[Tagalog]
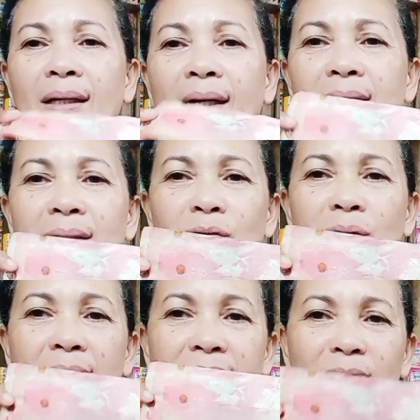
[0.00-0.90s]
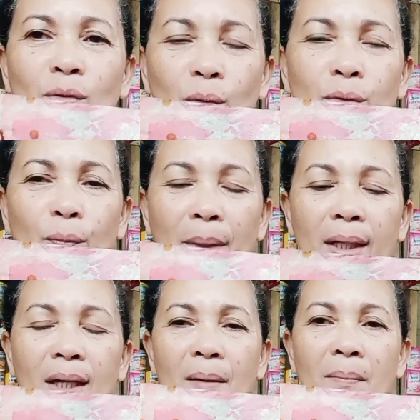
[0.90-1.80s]
ganun, ganito yung
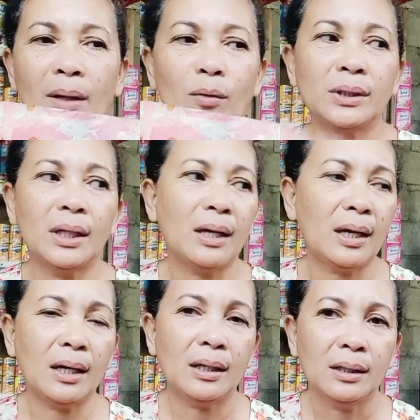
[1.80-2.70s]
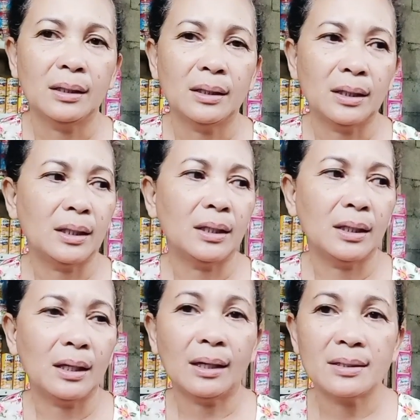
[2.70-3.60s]
pera bago nila
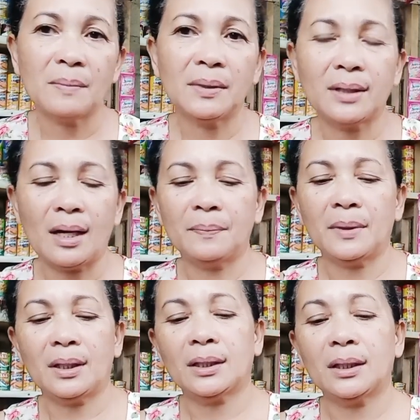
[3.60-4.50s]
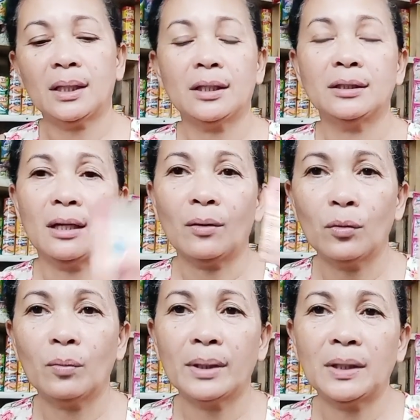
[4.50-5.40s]
ilagay sa bintahan para nakikita nila
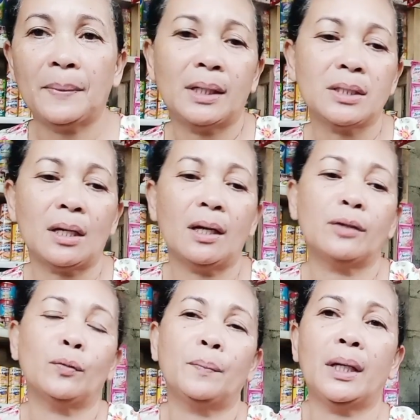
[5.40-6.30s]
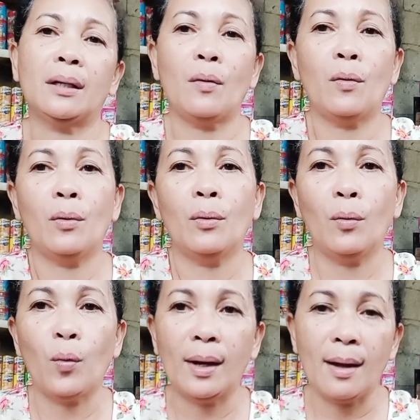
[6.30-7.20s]
kung may diferensya nga yung pera o
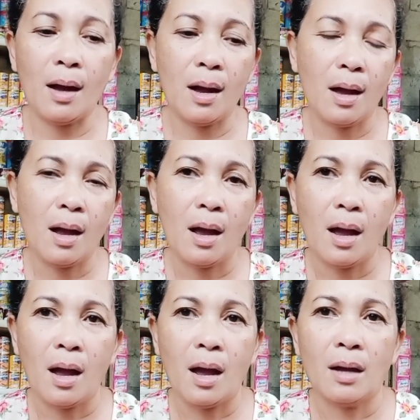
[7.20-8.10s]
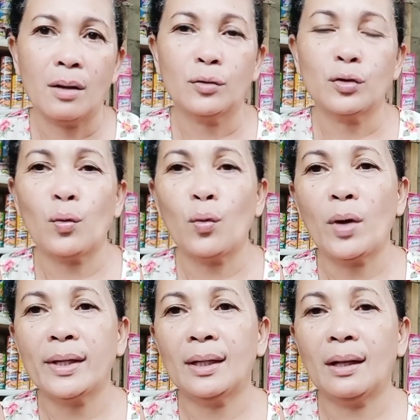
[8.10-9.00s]
wala. So,
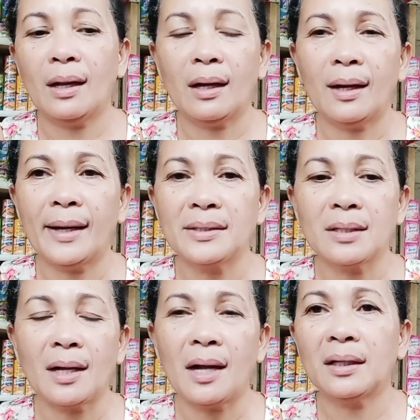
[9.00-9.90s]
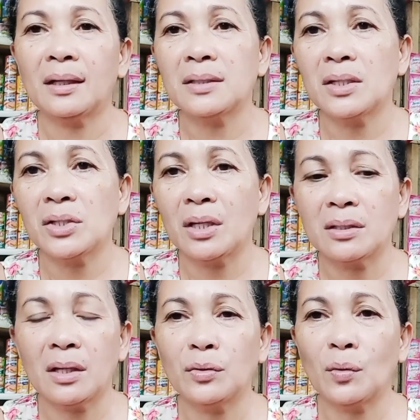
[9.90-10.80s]
ayan lang guys ang aking isi-share
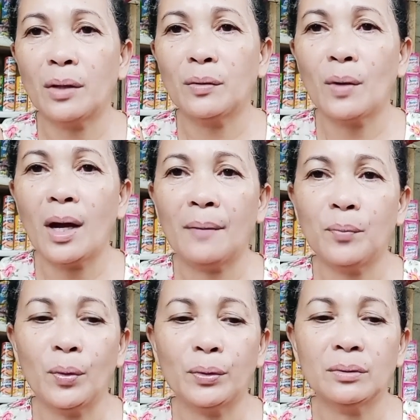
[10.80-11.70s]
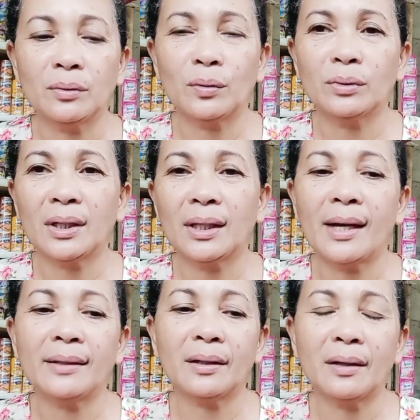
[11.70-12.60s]
sa inyo ngayong hapon, no? Nang
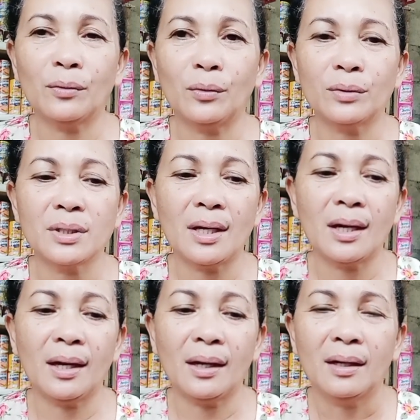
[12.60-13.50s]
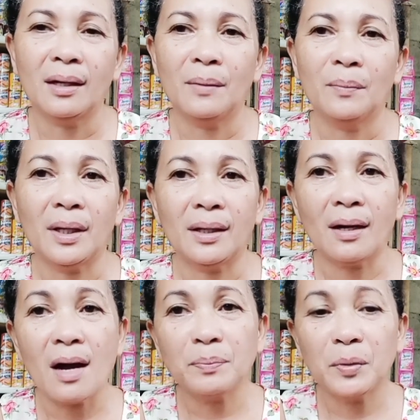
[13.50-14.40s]
hinayang ako sa pera
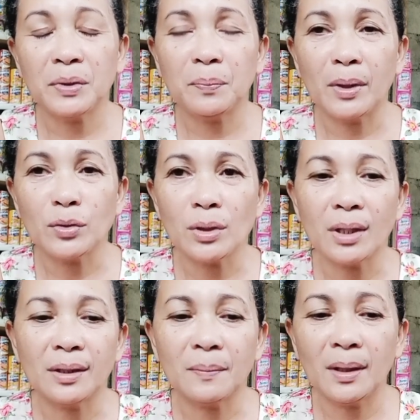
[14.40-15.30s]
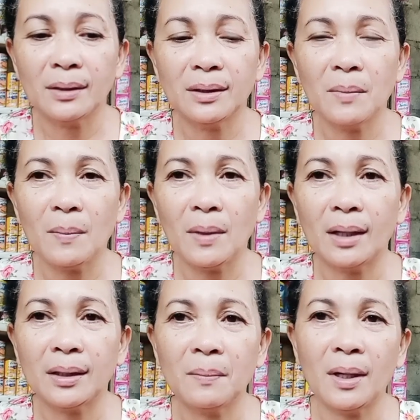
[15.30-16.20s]
kahit 50 pesos lang naman, 'di ba?
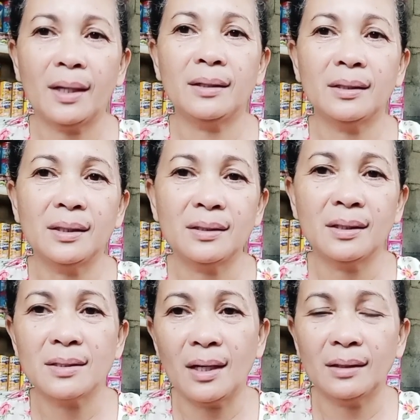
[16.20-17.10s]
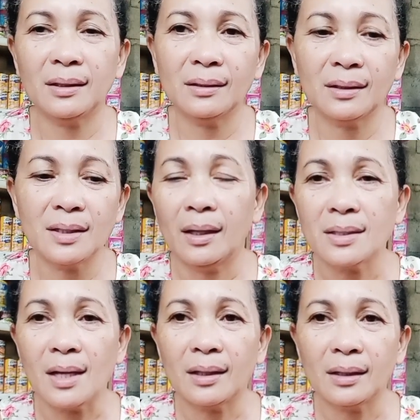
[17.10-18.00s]
Malaking bagay na din 'yan sa atin kasi
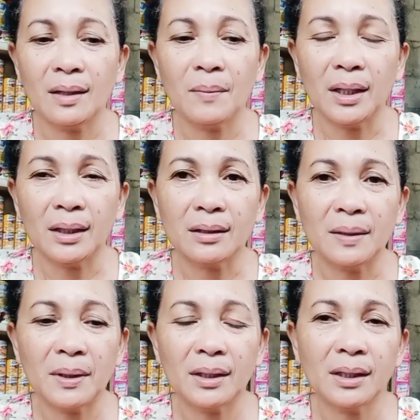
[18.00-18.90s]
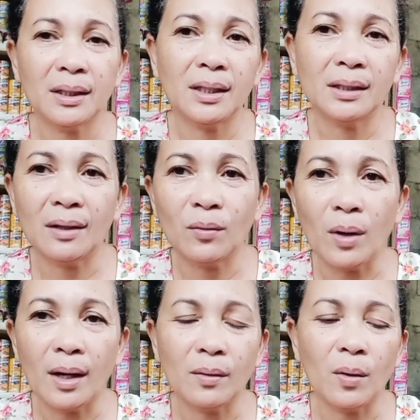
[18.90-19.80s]
sa akin na maliit lang naman ang kinikita
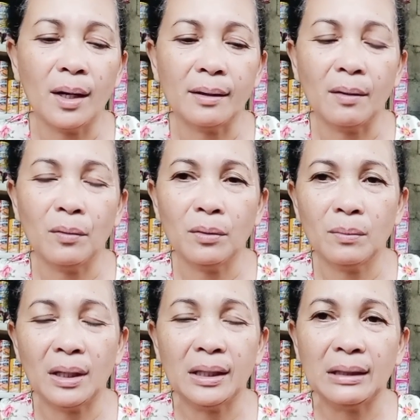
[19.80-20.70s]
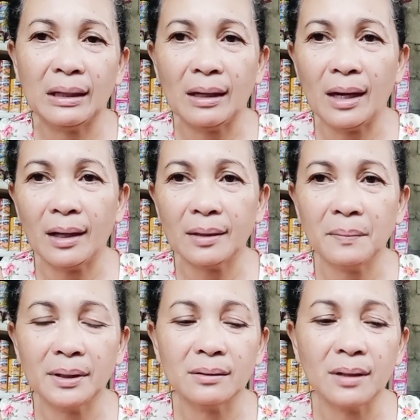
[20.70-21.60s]
ko araw-araw. Maliit lang ang aking
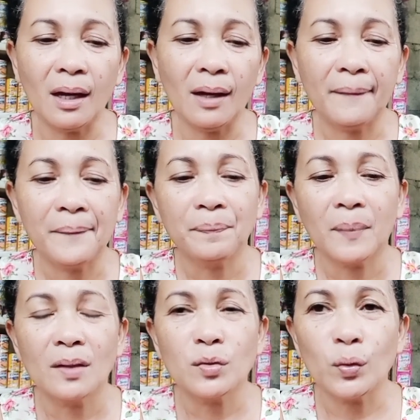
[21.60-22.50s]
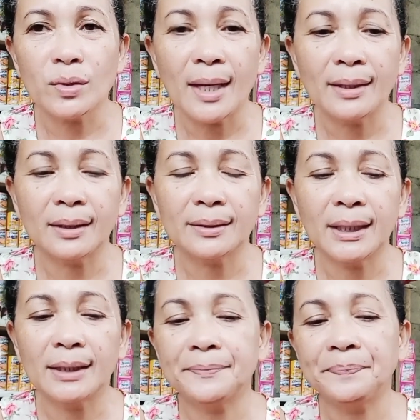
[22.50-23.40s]
benta. So, sayang
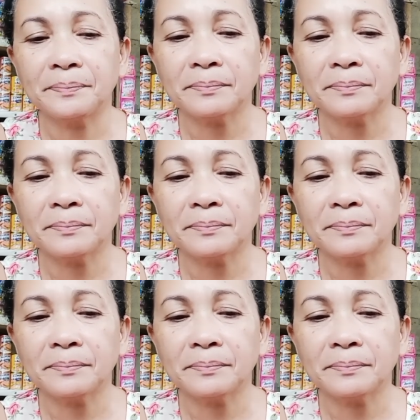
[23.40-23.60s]
din.